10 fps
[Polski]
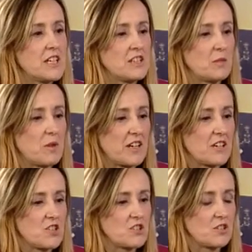nie ma
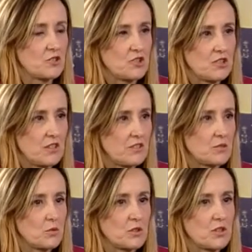jakiejś rodzinnej
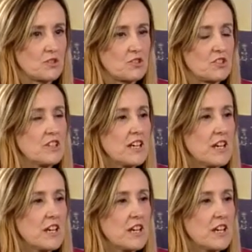skłonności.